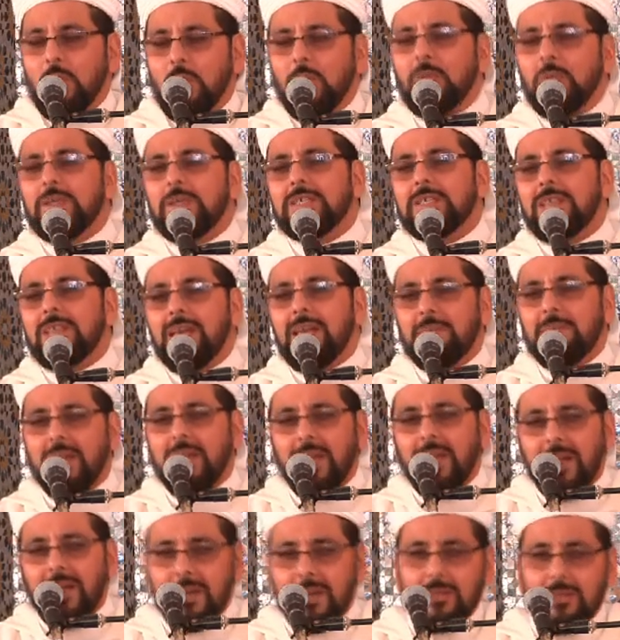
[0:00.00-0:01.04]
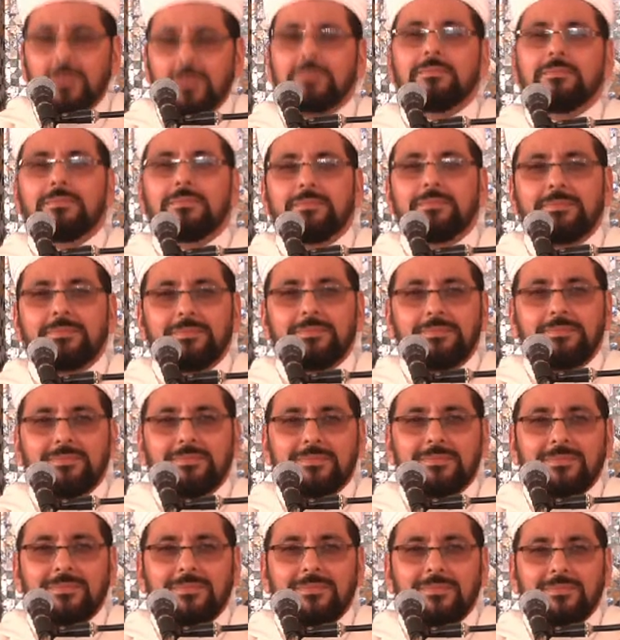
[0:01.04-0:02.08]
وجمعهم
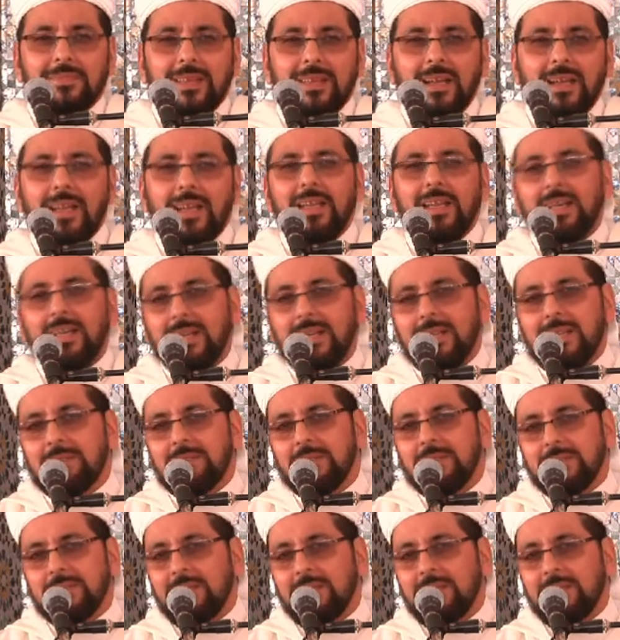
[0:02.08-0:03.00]
على كلمة